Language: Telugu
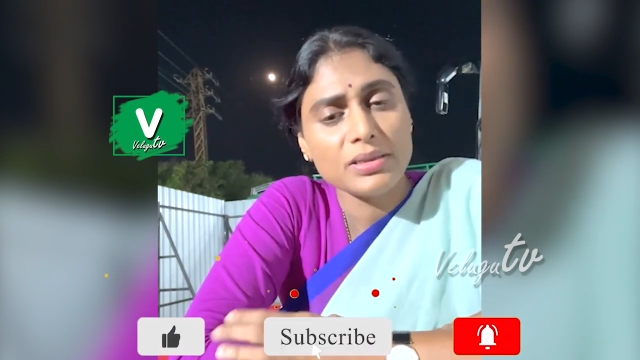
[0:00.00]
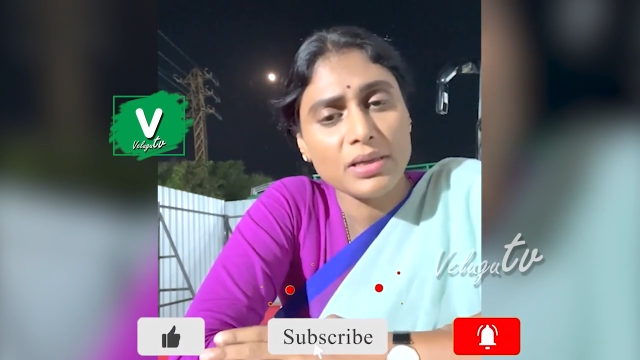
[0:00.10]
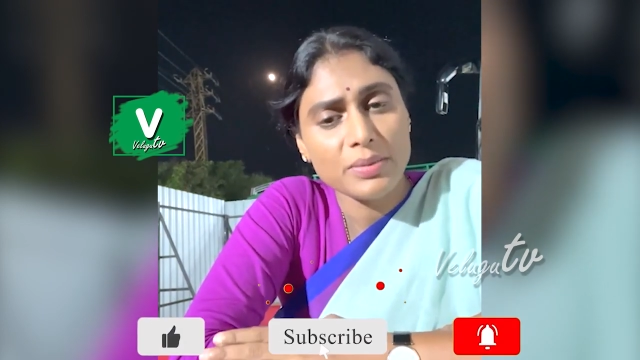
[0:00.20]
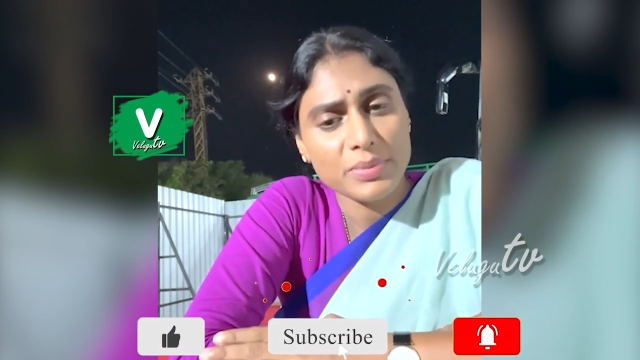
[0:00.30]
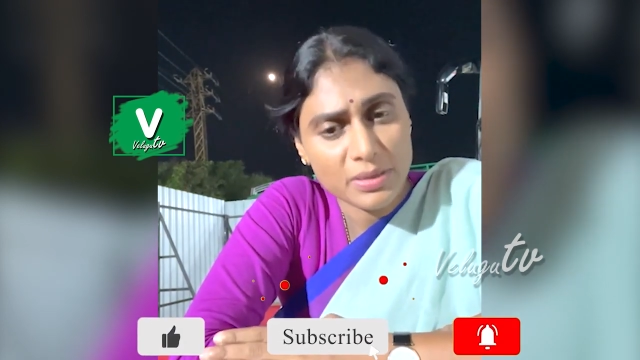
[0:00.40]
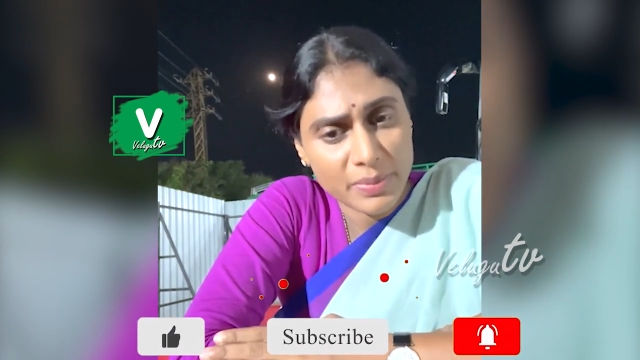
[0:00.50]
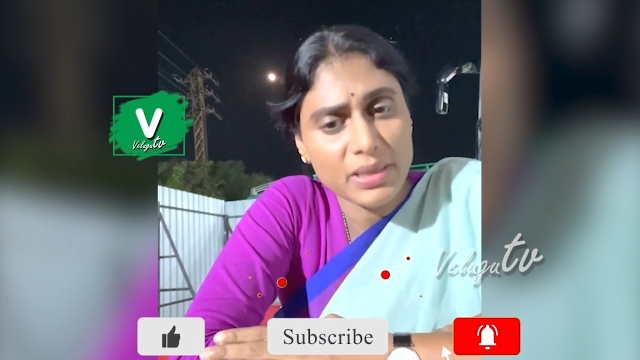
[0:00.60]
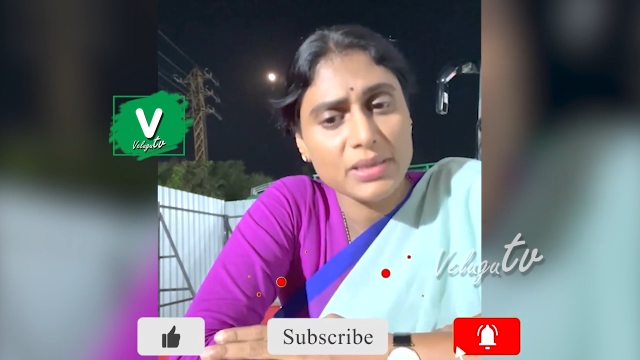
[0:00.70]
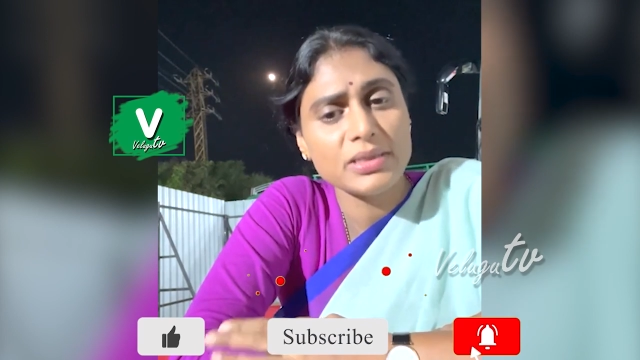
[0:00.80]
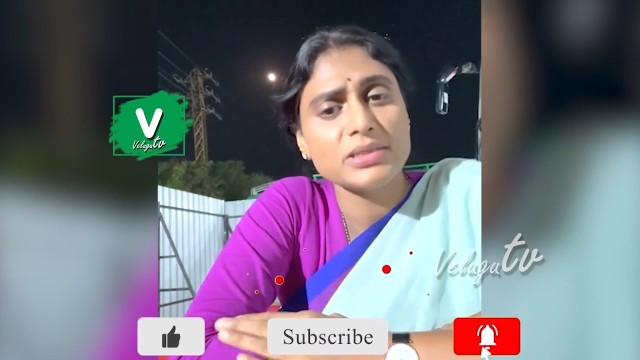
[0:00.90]
నా బిడ్డపై
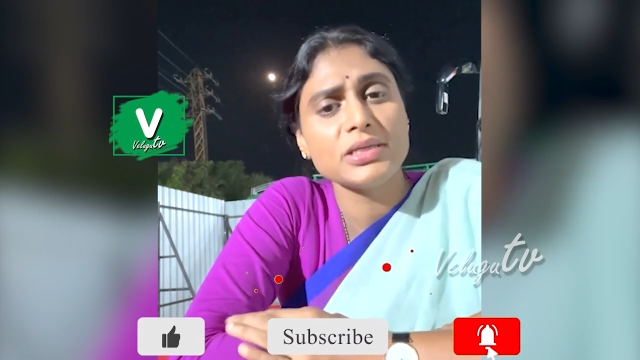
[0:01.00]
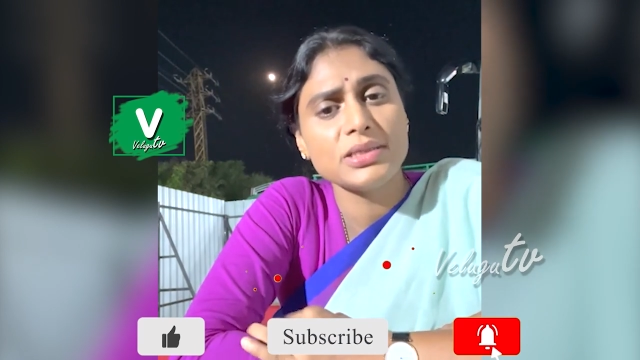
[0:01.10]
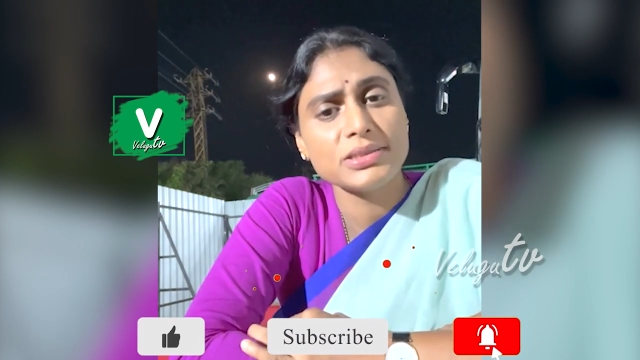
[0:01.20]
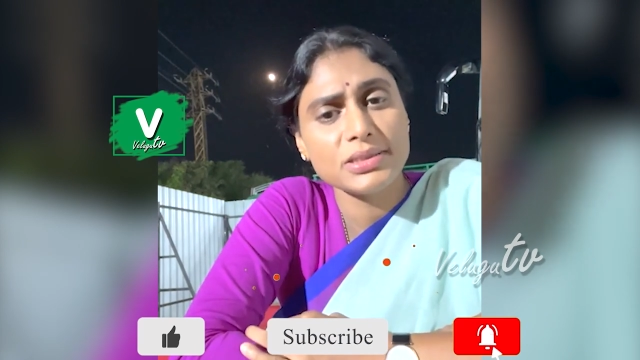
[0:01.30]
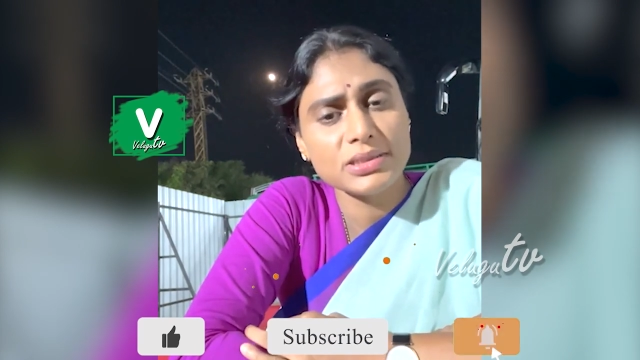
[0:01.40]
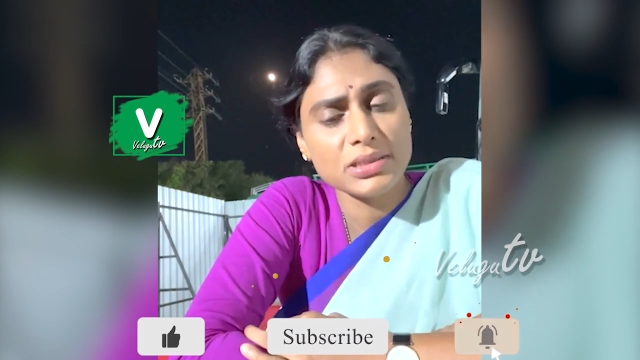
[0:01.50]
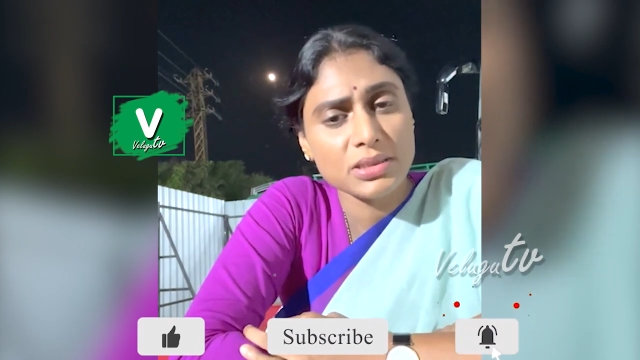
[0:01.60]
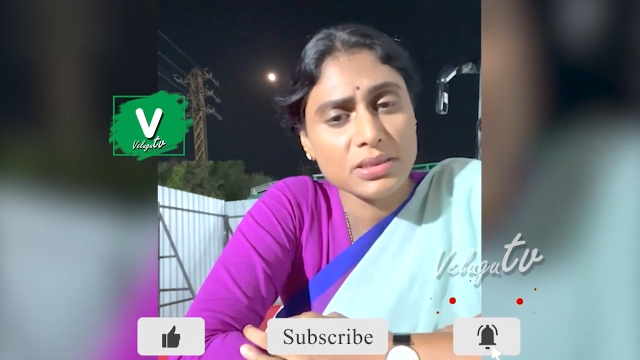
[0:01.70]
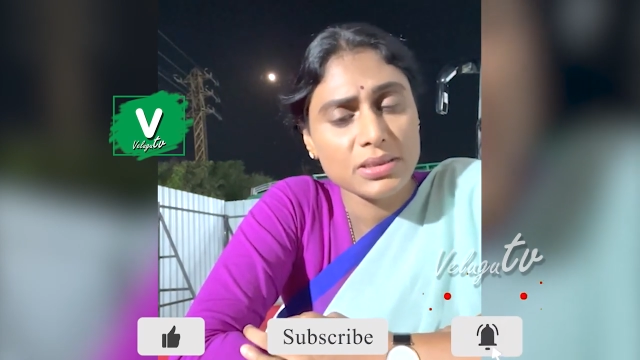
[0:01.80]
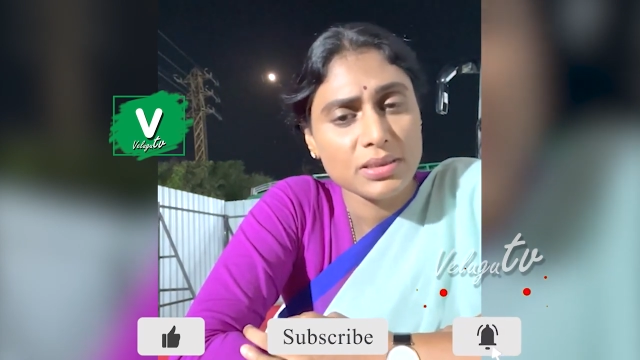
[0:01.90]
అత్యాచారం చేసి
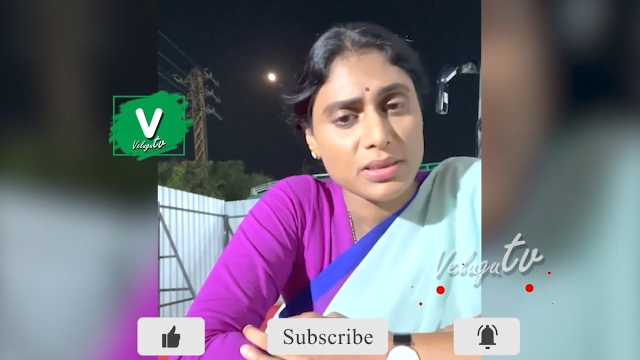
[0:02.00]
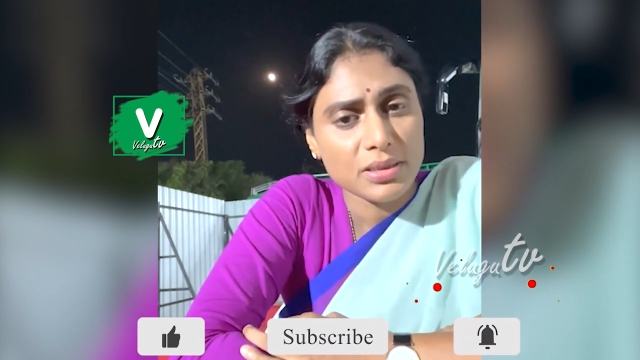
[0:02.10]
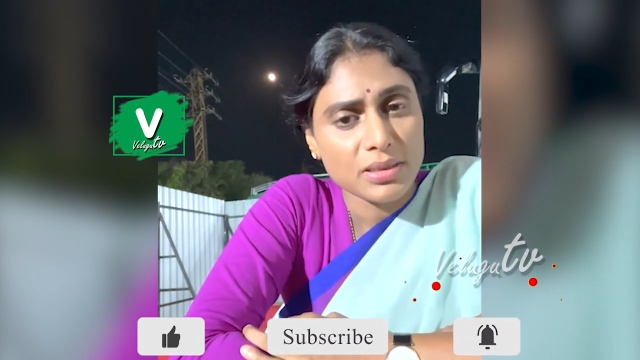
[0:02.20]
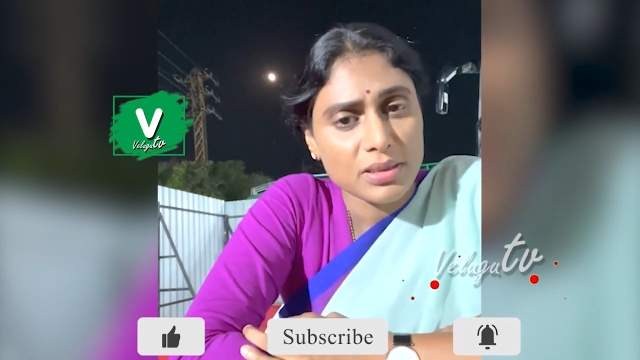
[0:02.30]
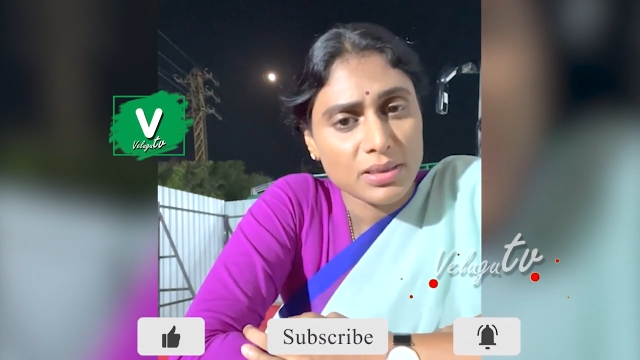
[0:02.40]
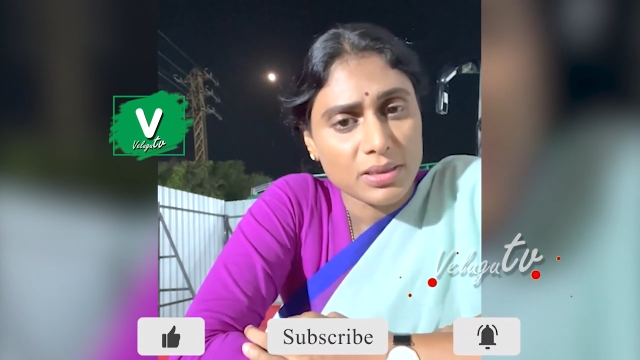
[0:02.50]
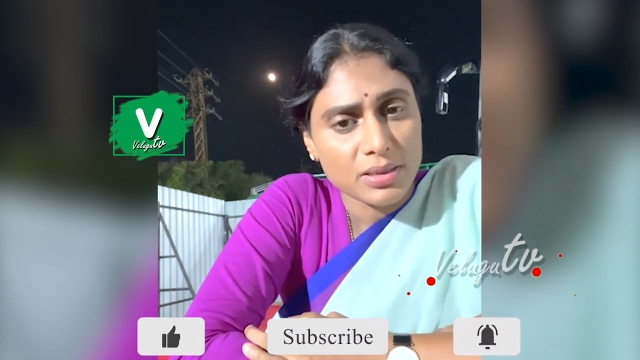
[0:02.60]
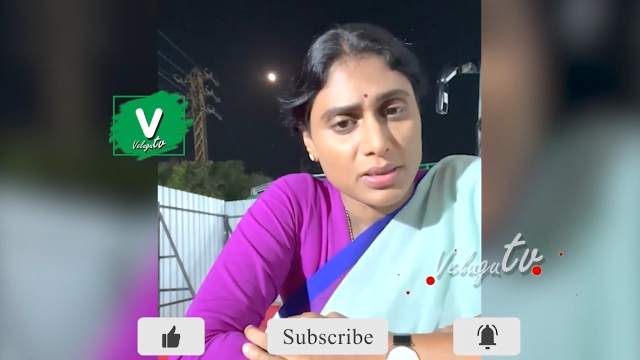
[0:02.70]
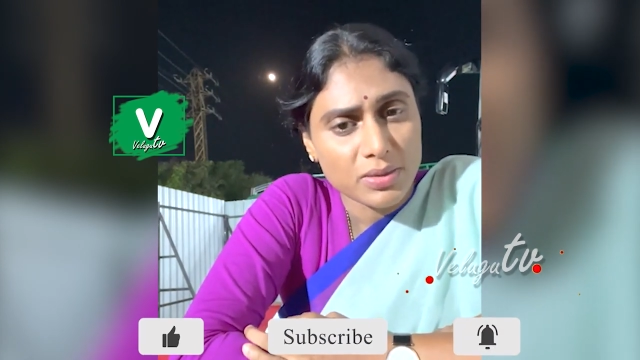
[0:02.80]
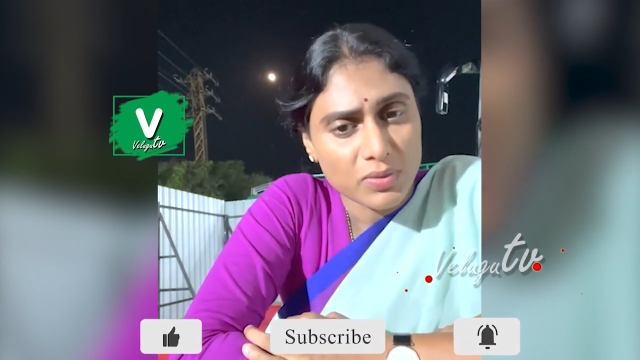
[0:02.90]

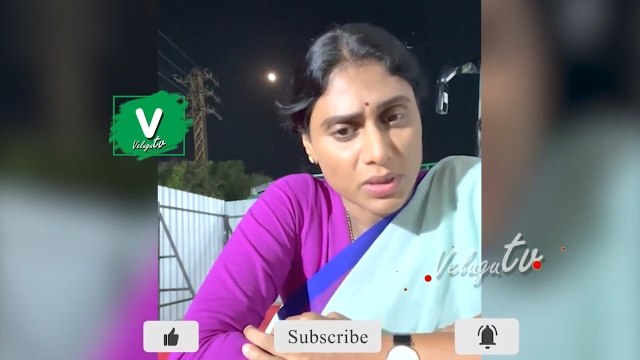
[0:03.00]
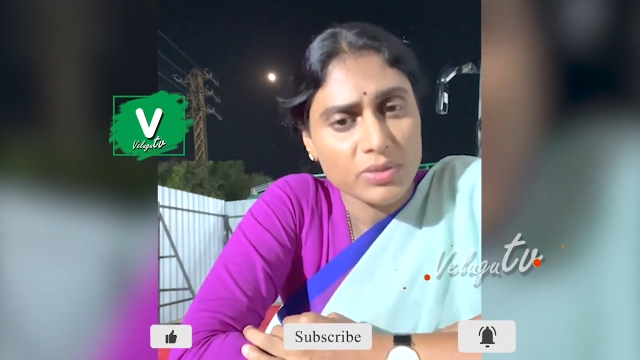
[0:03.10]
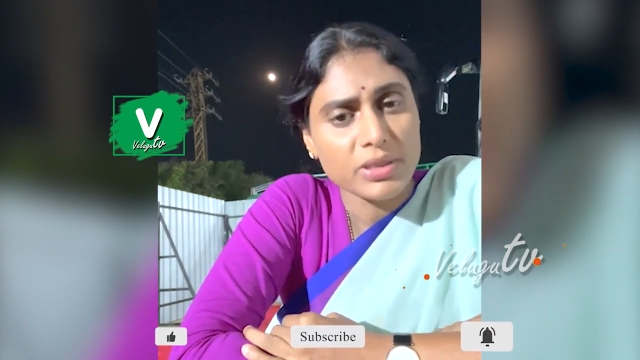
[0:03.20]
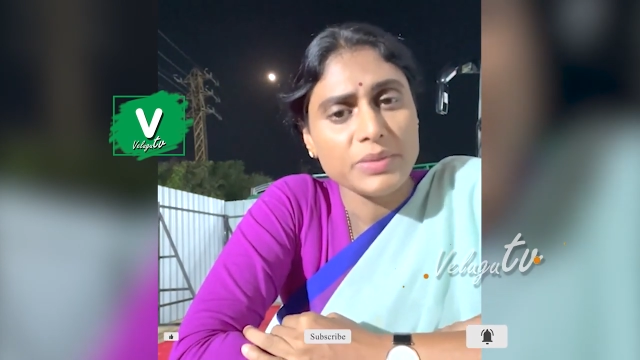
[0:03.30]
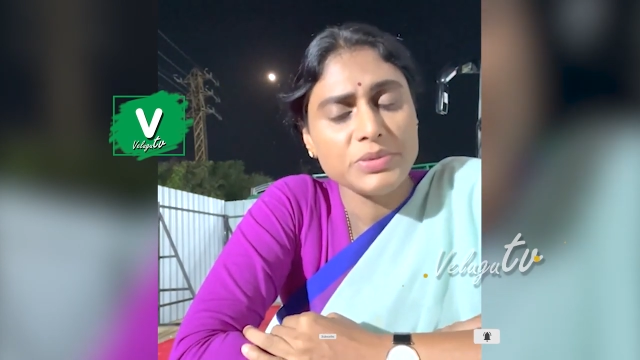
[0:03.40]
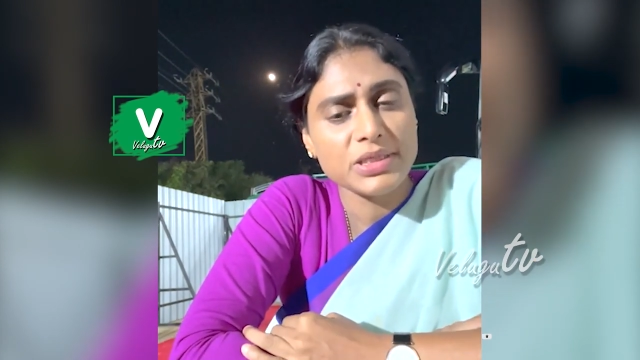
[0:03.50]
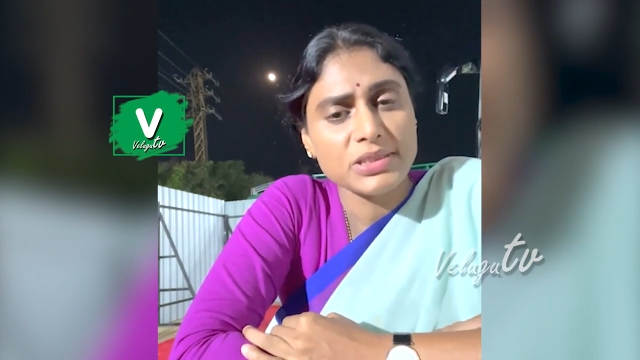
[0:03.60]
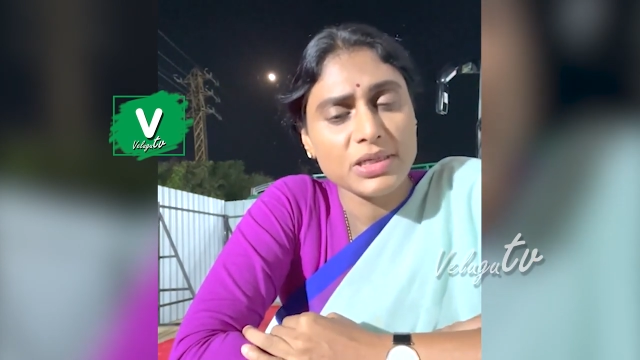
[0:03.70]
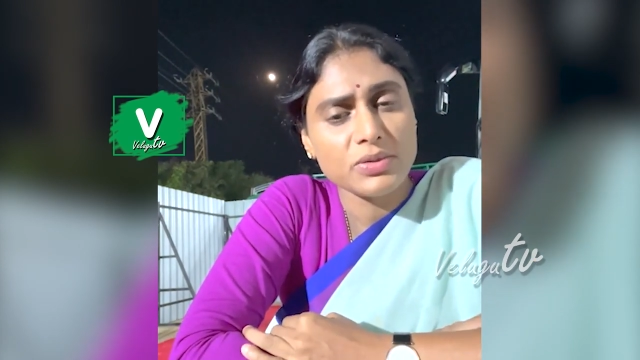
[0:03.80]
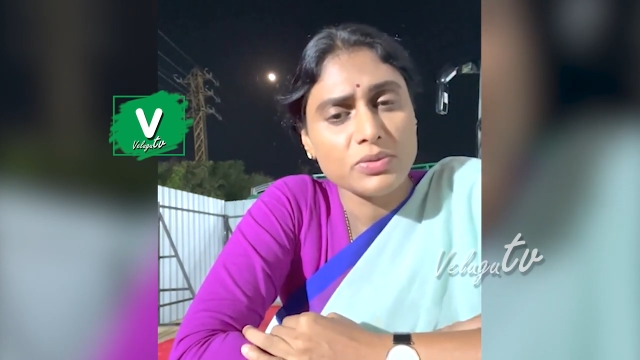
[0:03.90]
ఒకడు రేప్
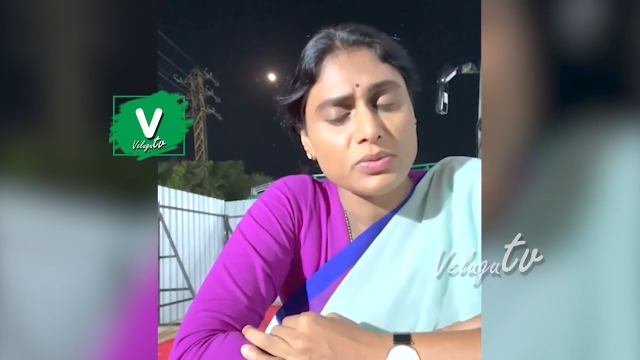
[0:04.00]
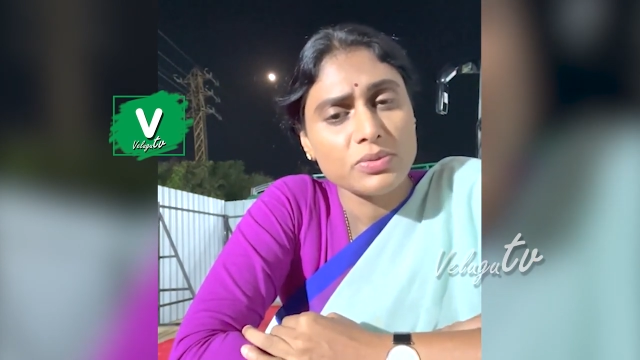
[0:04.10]
చేశాడు